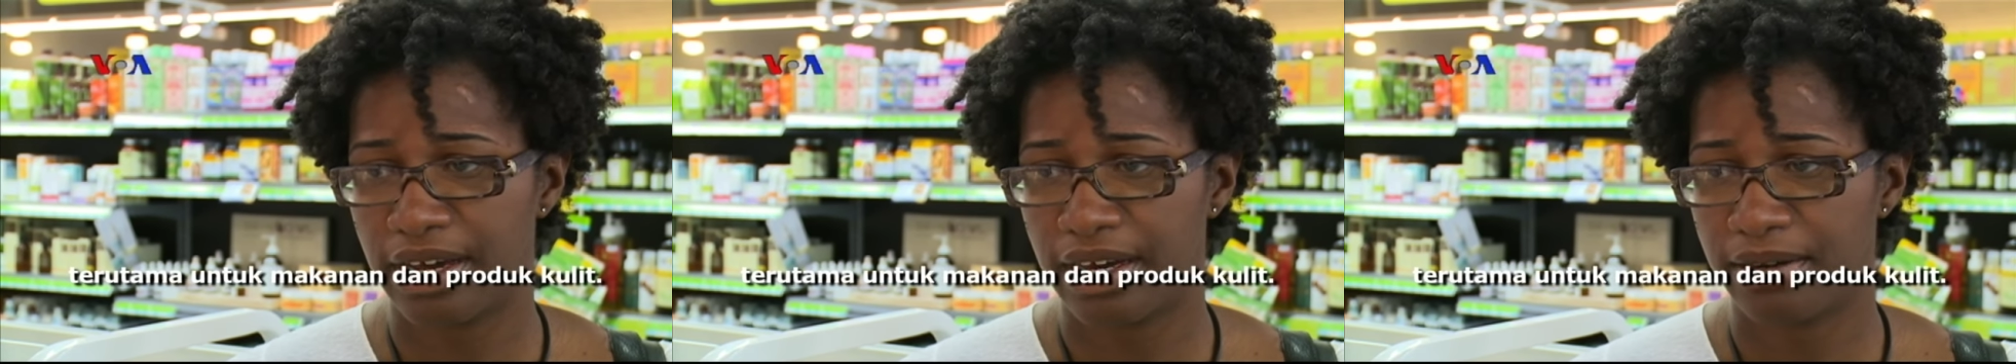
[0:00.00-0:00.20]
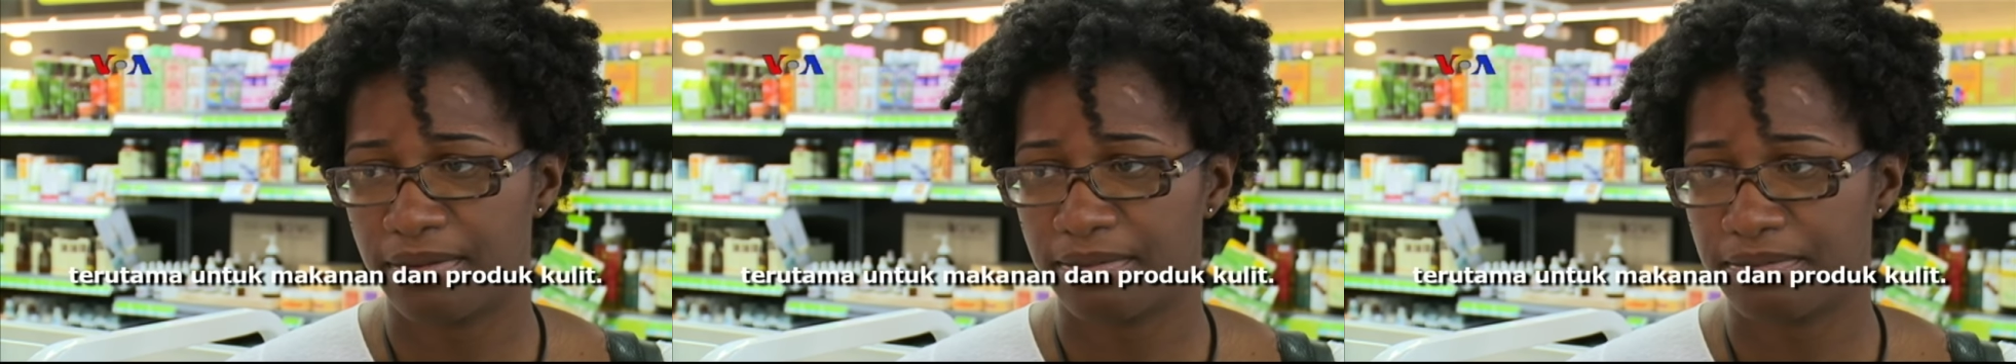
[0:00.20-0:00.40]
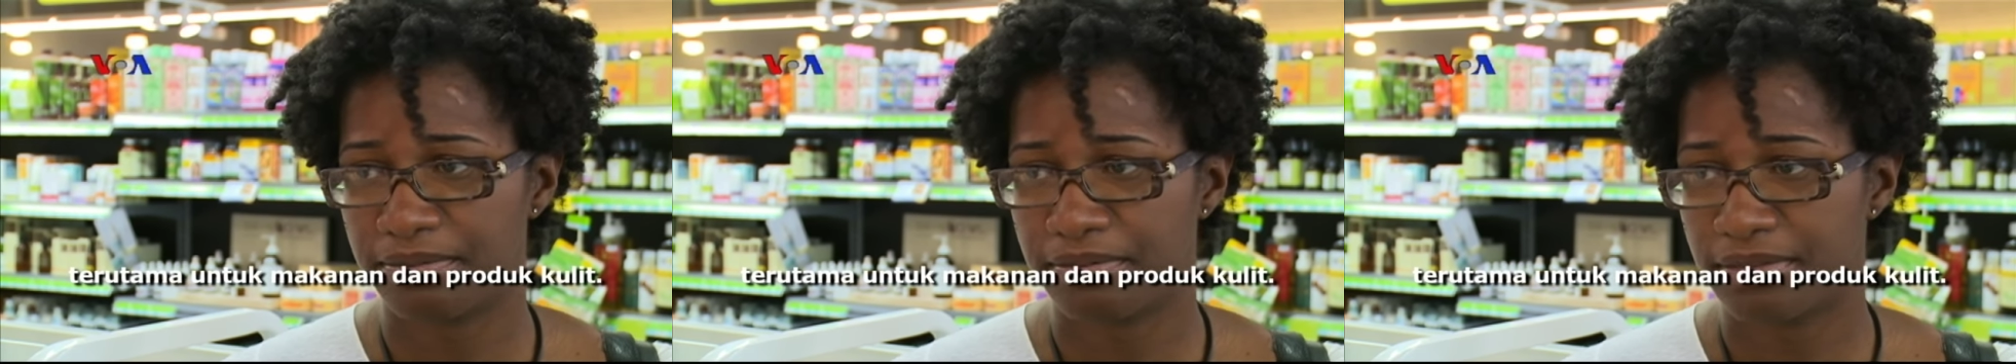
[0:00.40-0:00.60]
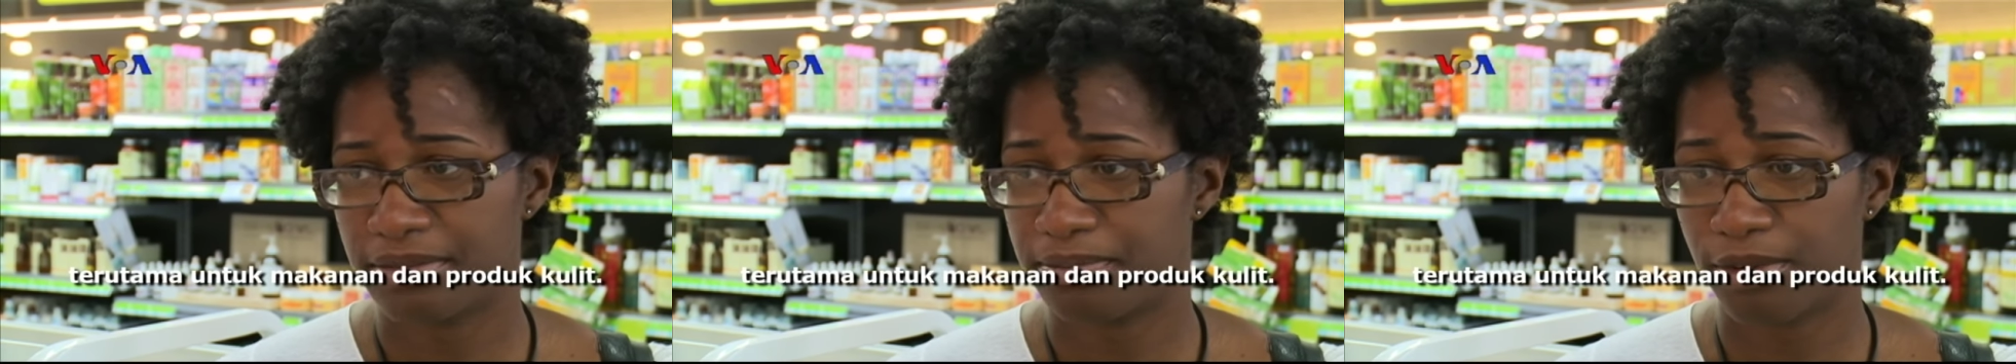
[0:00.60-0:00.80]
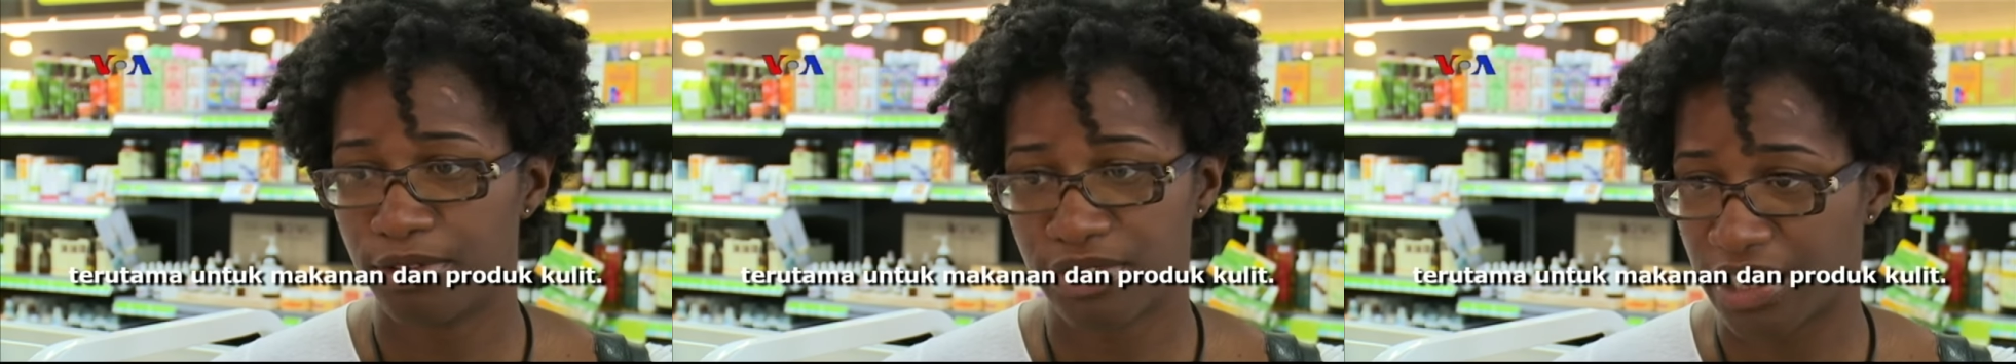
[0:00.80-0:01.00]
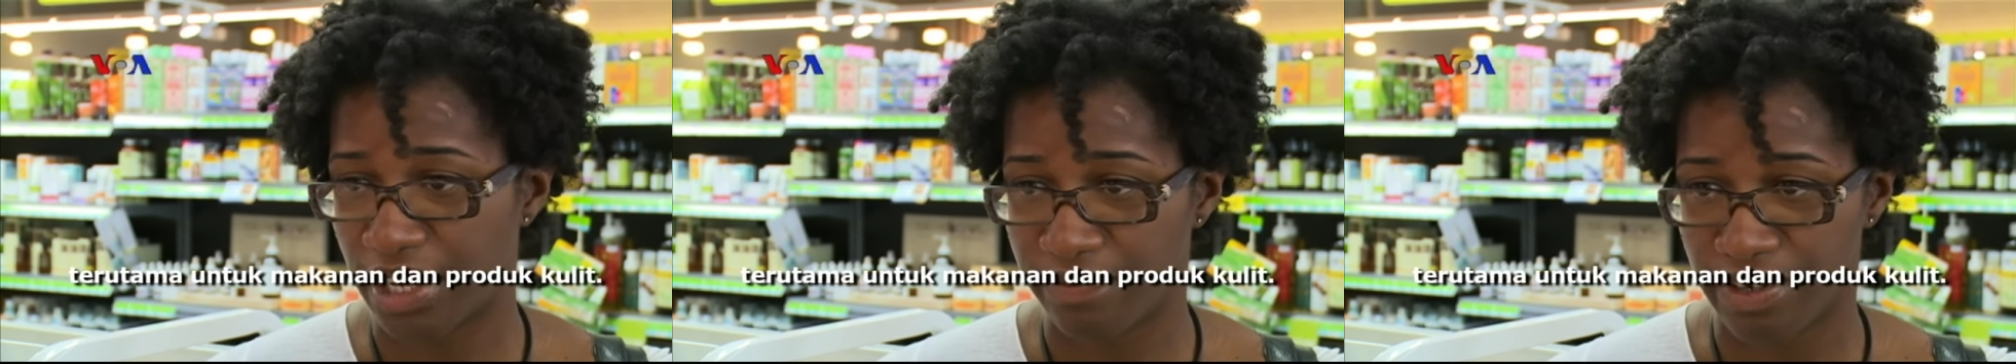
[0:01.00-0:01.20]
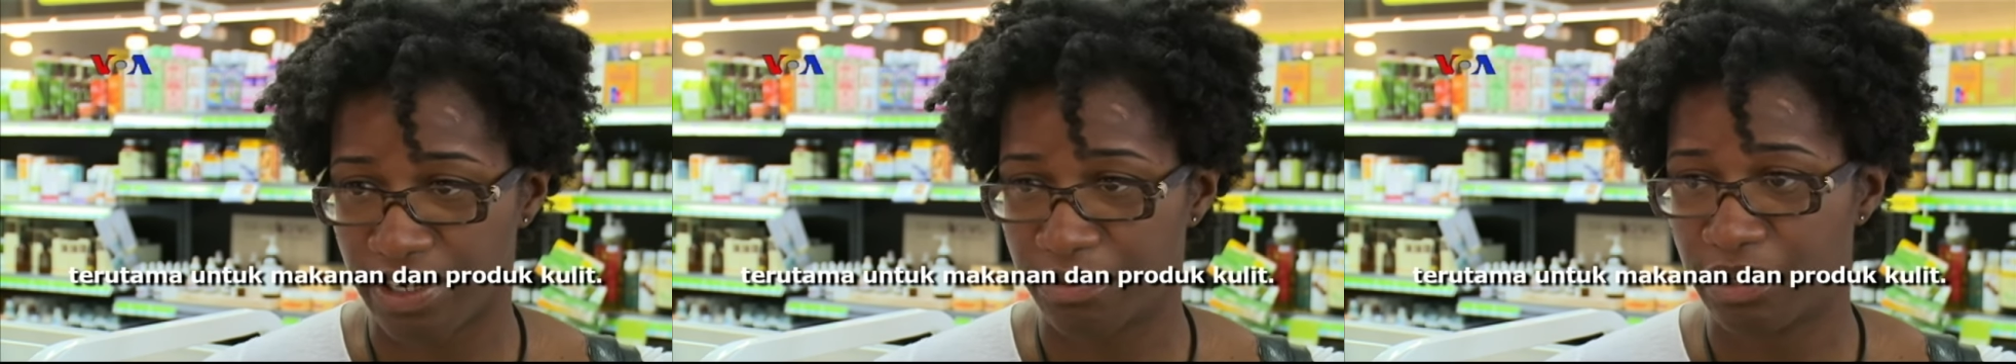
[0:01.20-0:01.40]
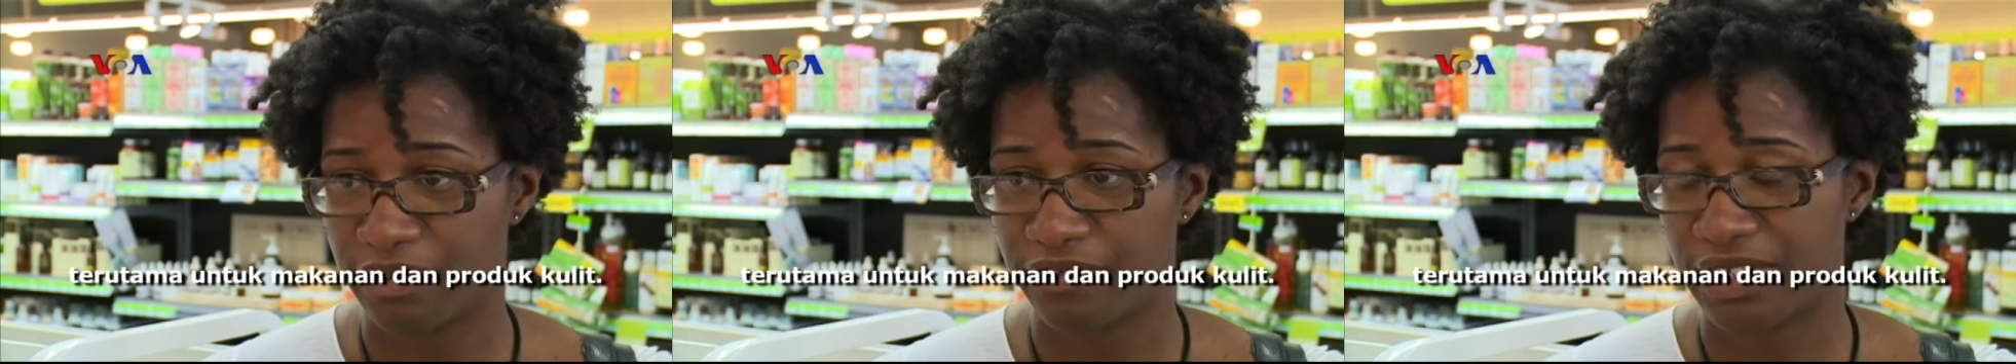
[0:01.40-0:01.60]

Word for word: um, most definitely with